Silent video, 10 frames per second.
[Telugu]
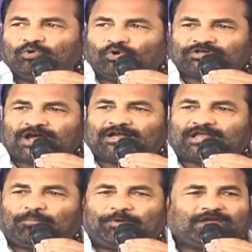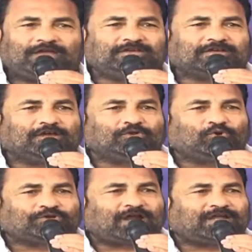నూట డెబ్బై ఐదుకి
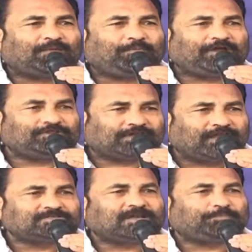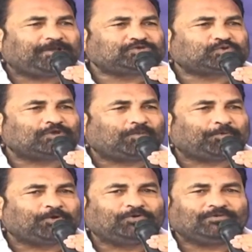నూట డెబ్బై ఐదు గెలిచే పరిస్థితి
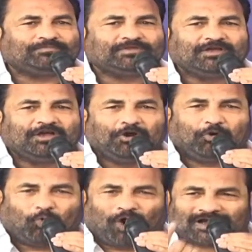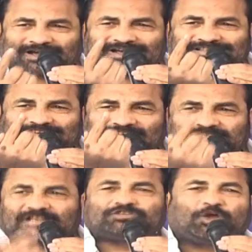ఉన్నప్పుడు ఒక్క
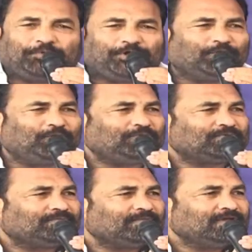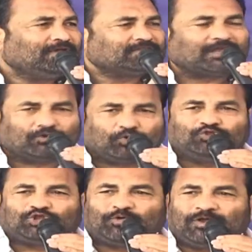శాసనసభ్యుడు తన
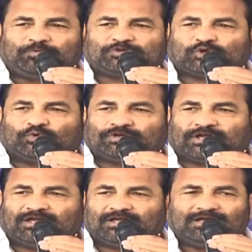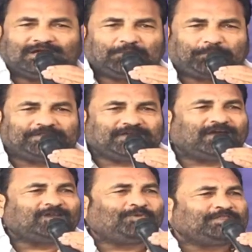గొంతుకు వినిపిస్తూ ఉంటే
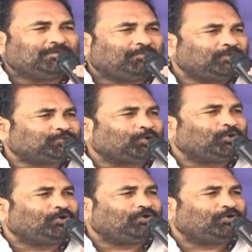పదిహేను మంది మంత్రులు